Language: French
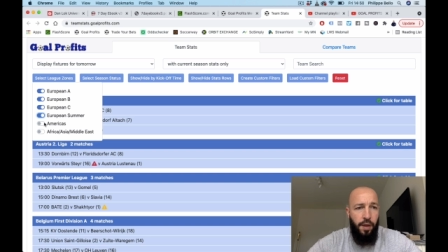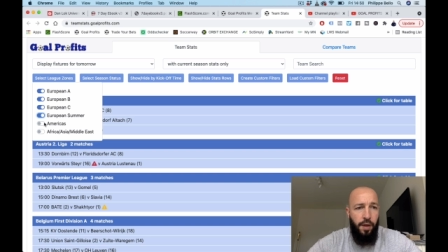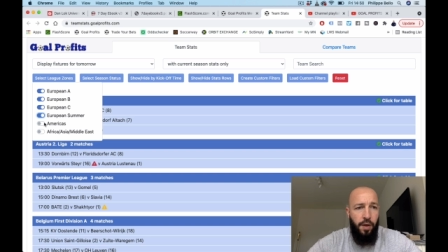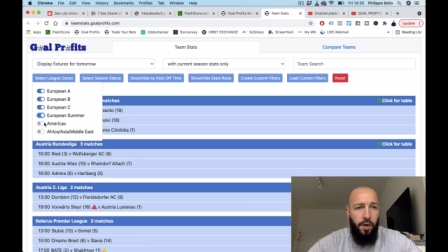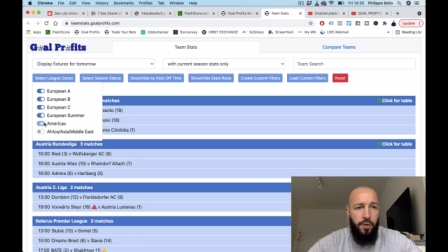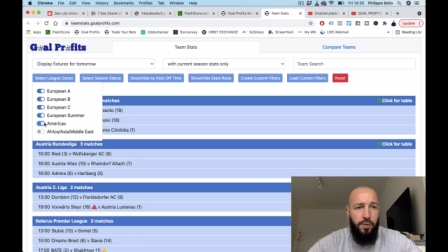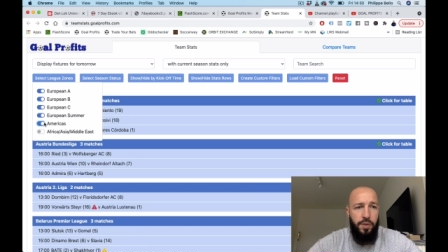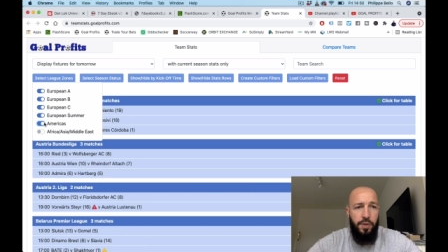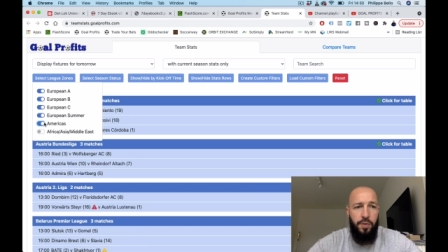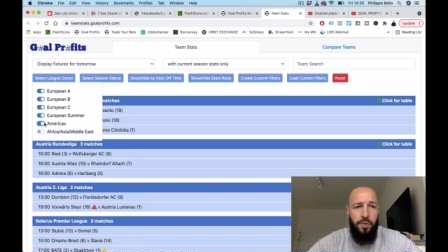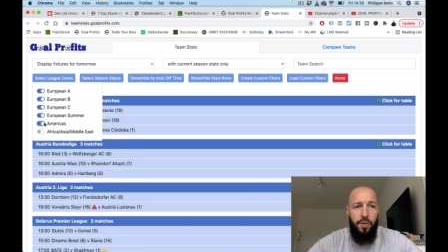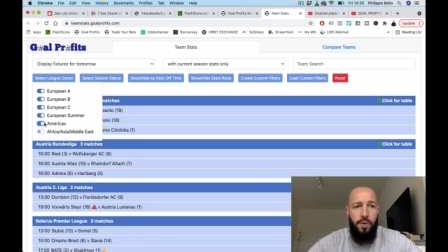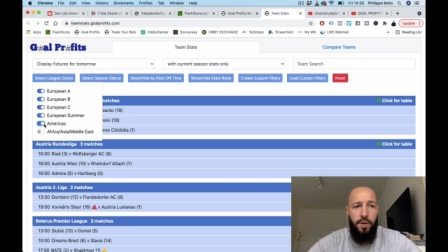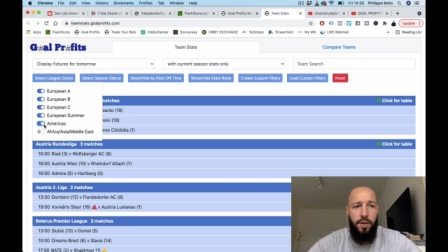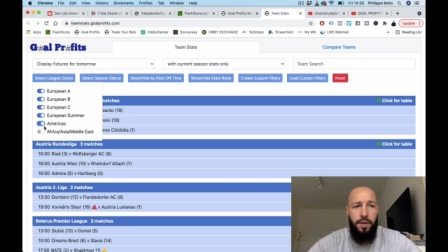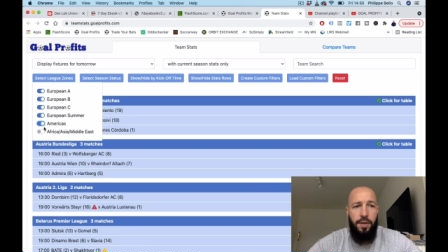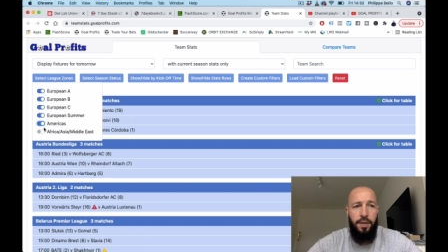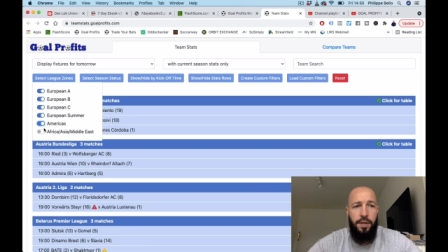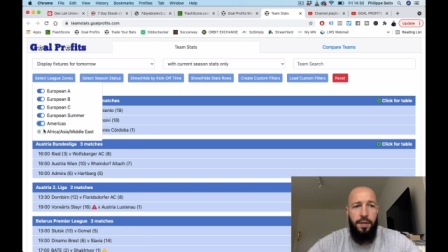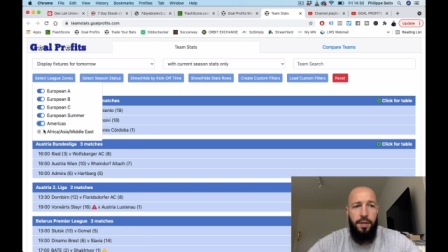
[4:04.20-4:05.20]
Ensuite,
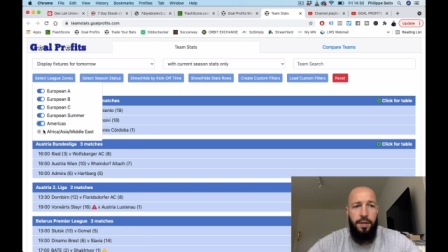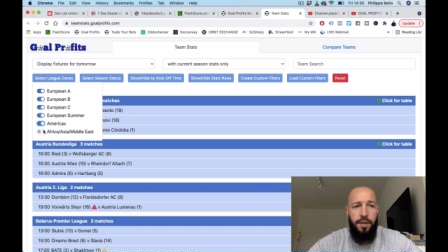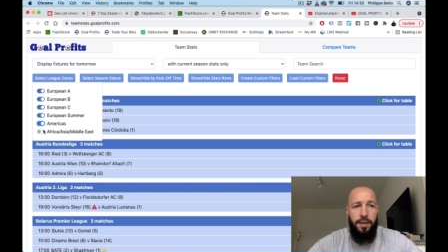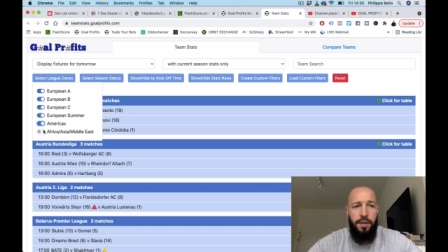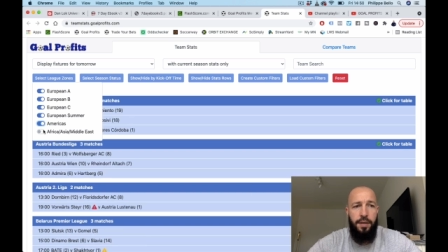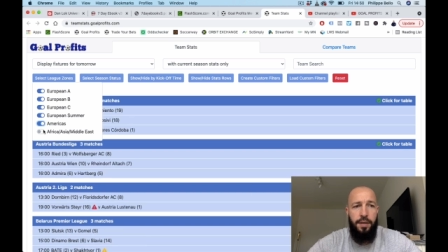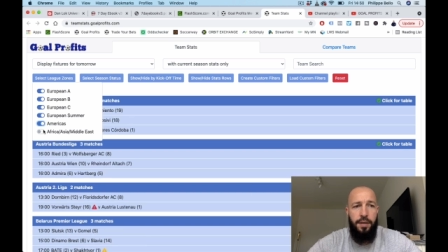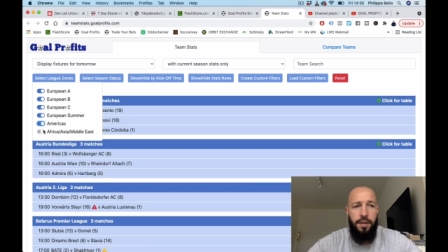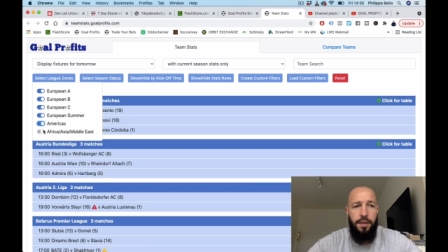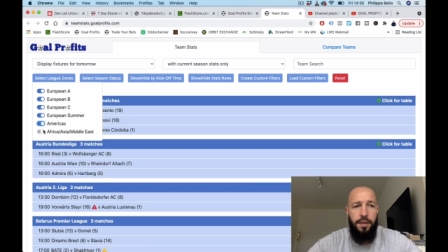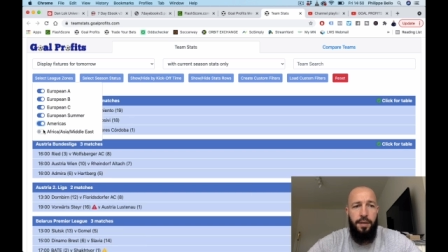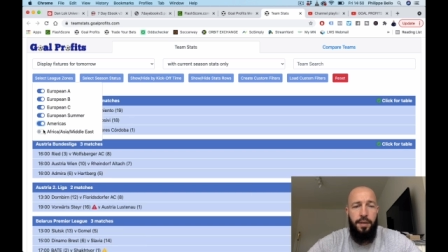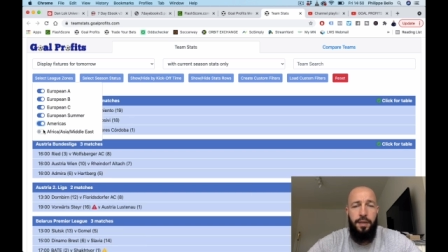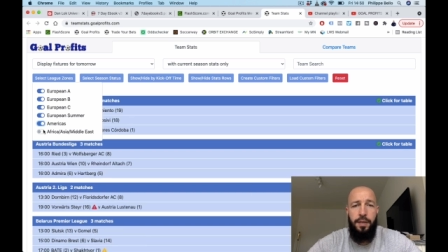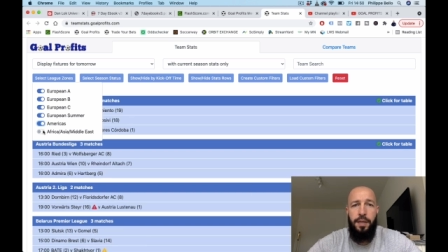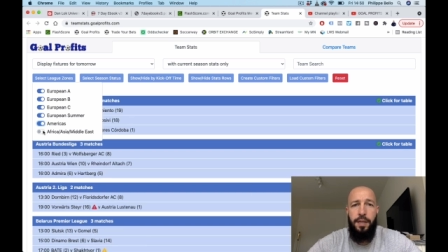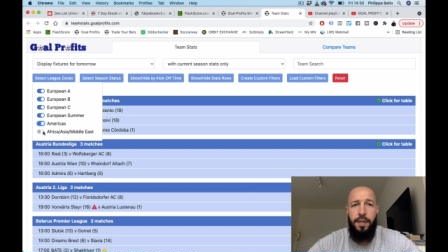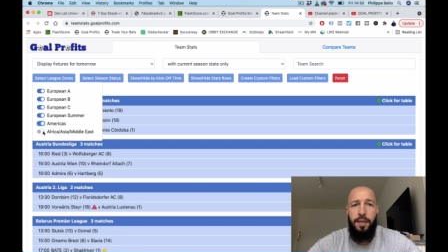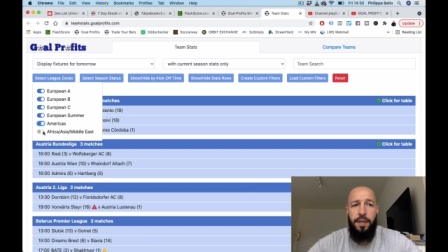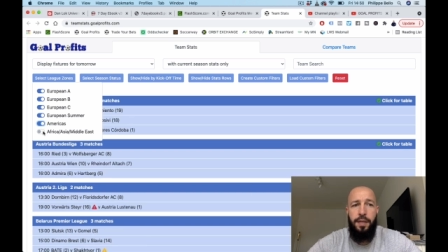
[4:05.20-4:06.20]

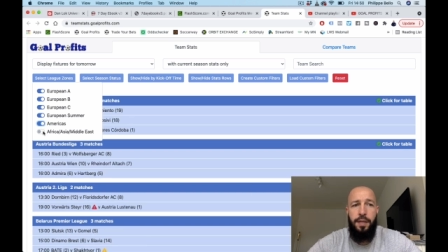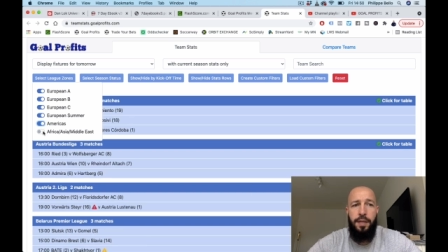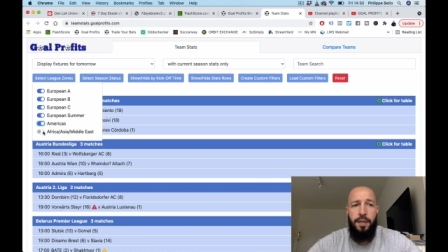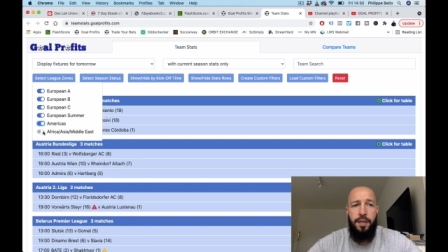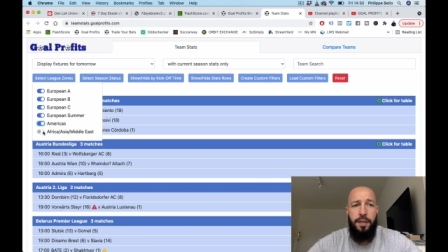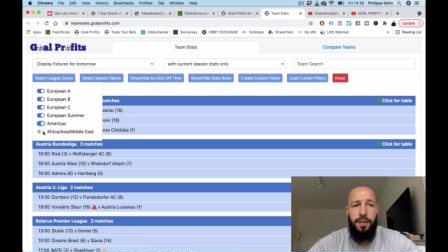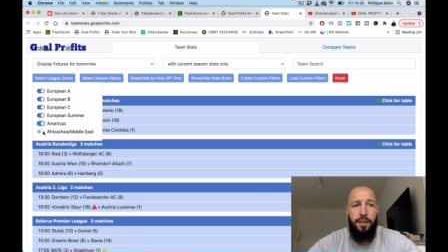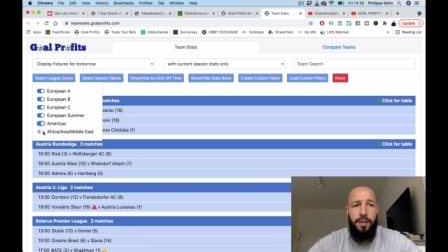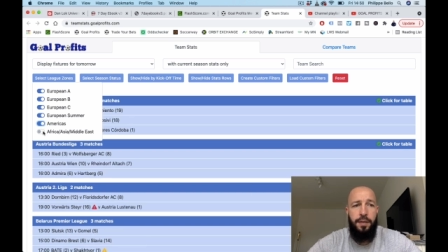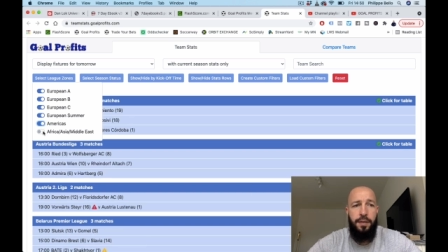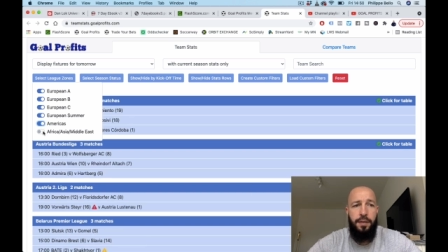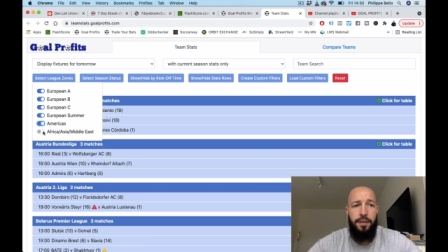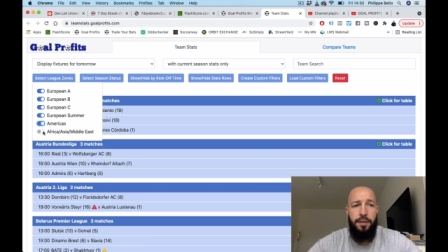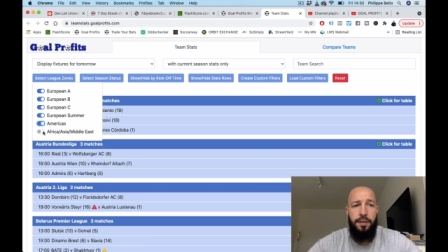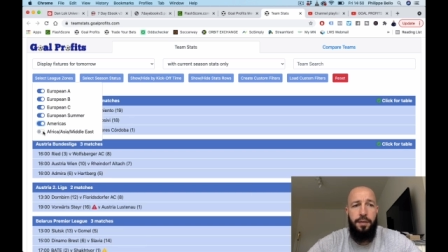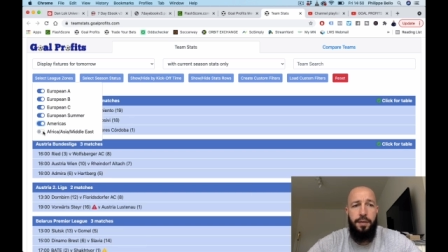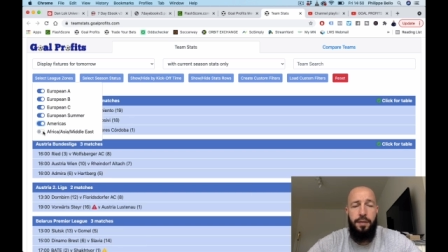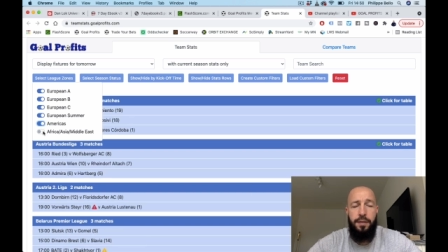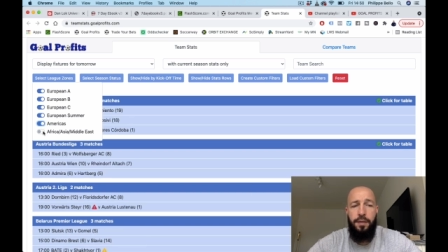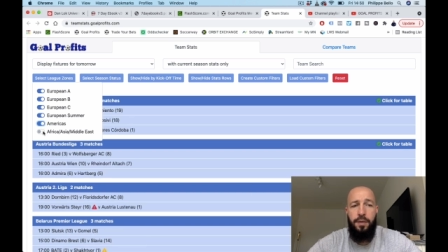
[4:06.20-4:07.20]

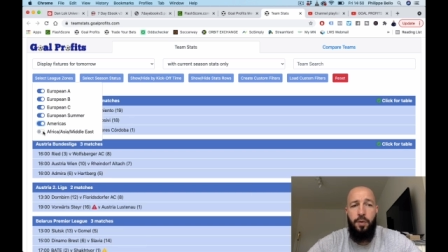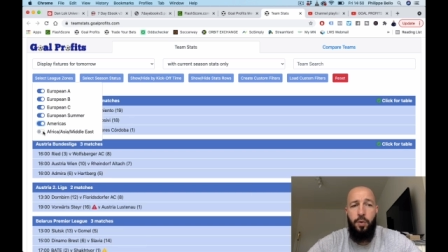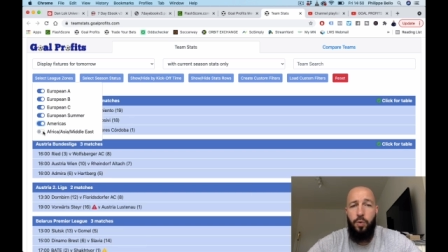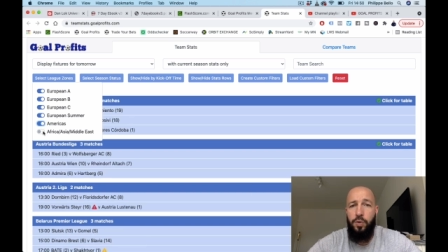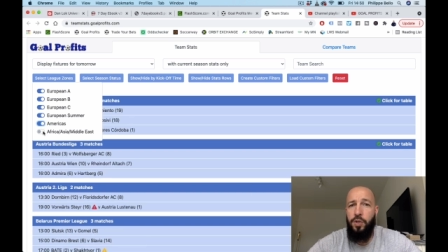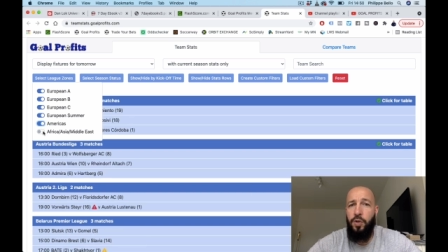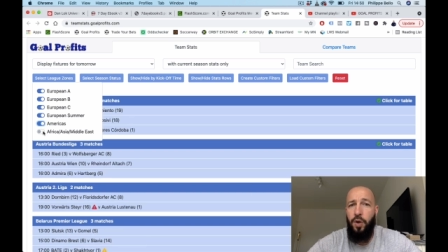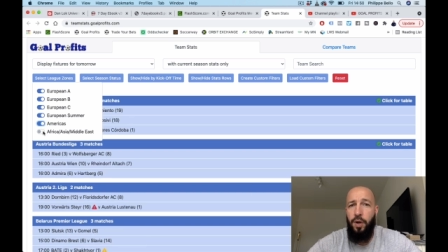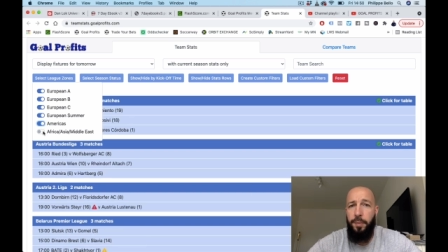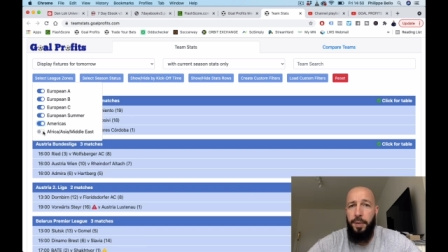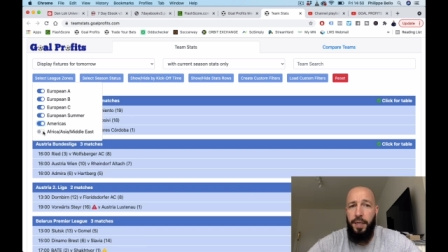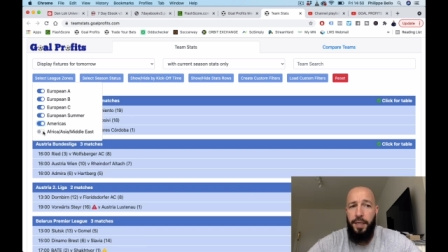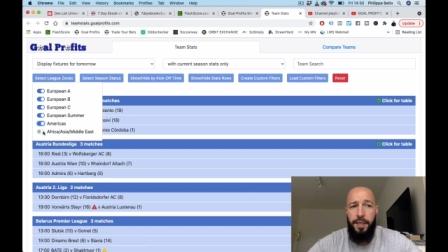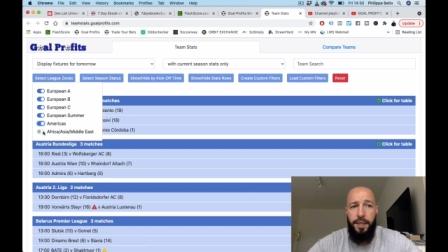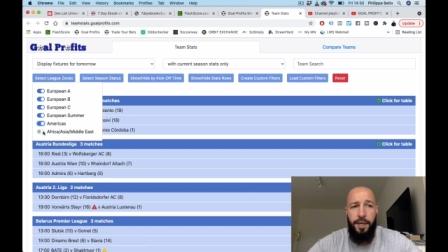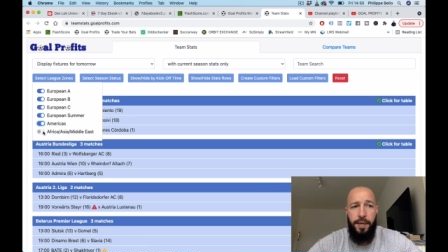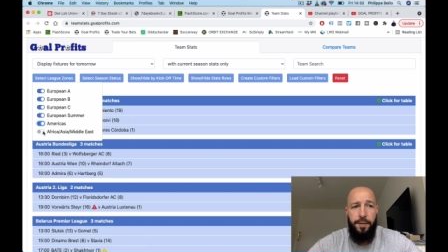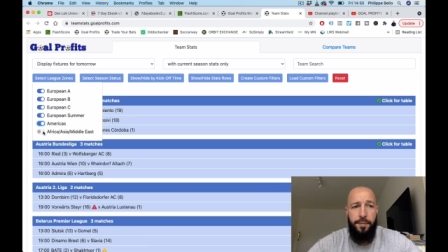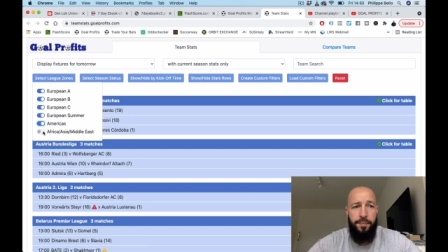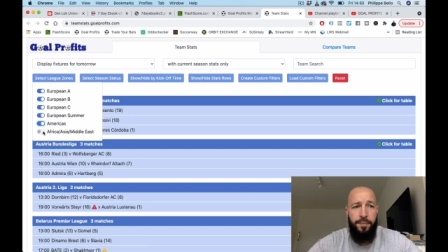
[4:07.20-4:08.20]
le continent
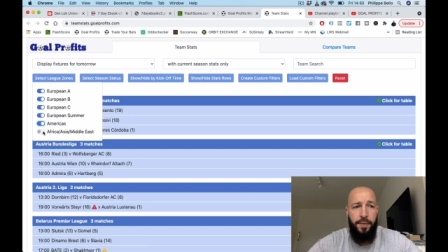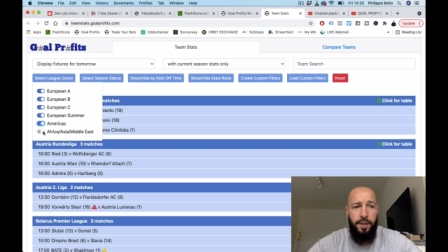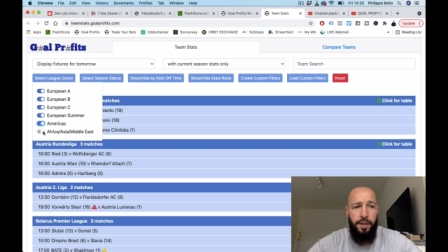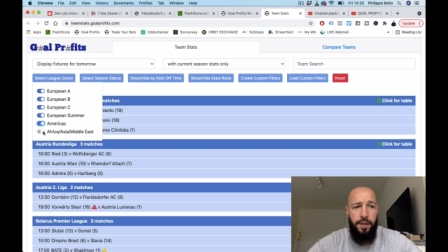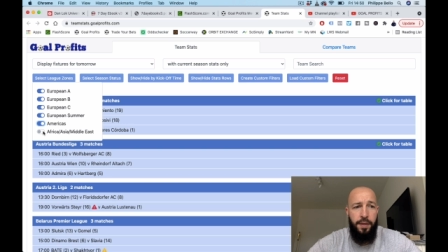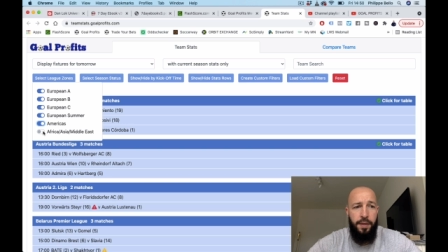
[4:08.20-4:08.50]
américain,